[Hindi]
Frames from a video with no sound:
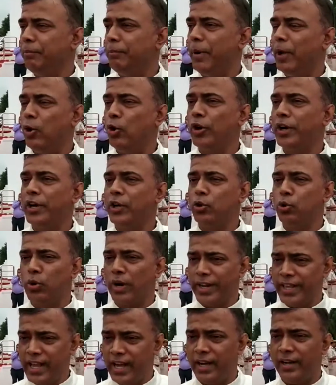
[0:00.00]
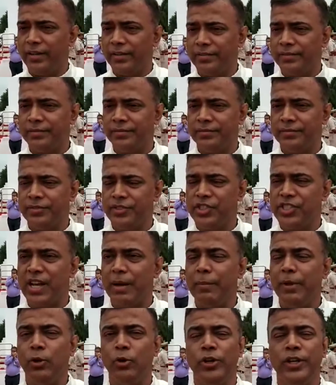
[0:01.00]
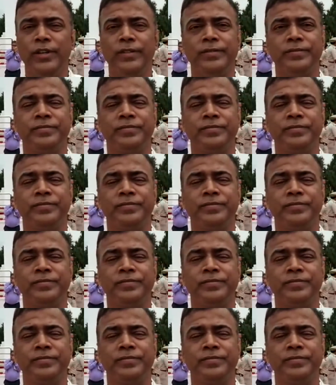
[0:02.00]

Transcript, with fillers: बलों की टुकड़ियाँ शामिल हुई